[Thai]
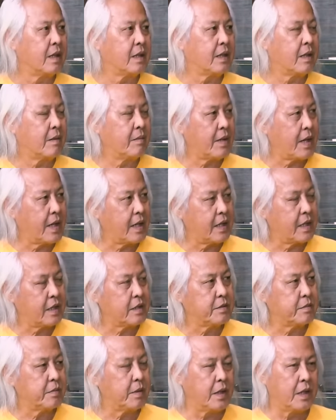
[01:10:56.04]
แล้วทำงานเอ็
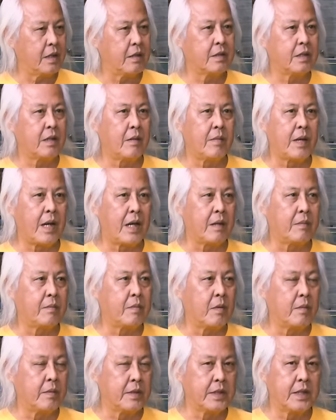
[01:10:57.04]
กซ์เพรสแล้วทำงานกับ
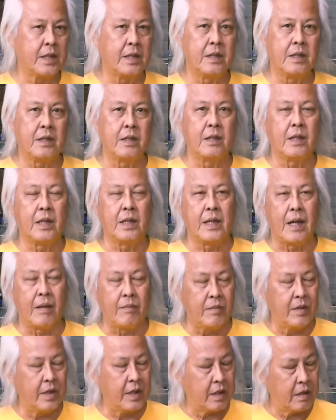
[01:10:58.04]
โปรโมเตอร์อันดั
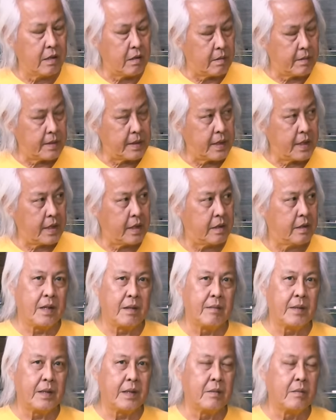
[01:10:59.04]
บหนึ่งของประเทศ
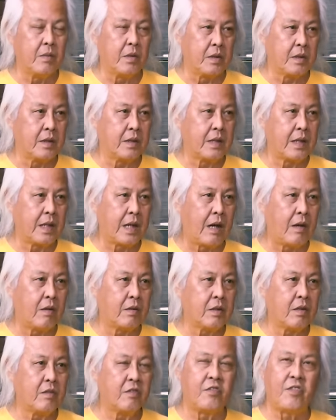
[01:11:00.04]
เข้ามาทั้งหมดเขา
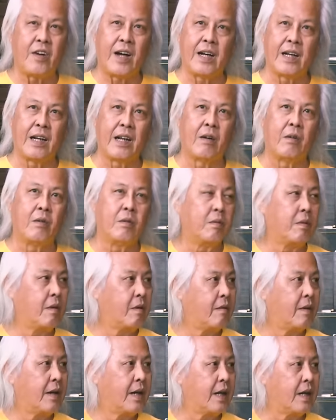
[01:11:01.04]
ต้องฟังเราเพ
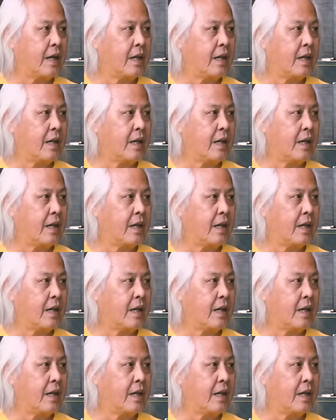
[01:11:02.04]
ราะว่า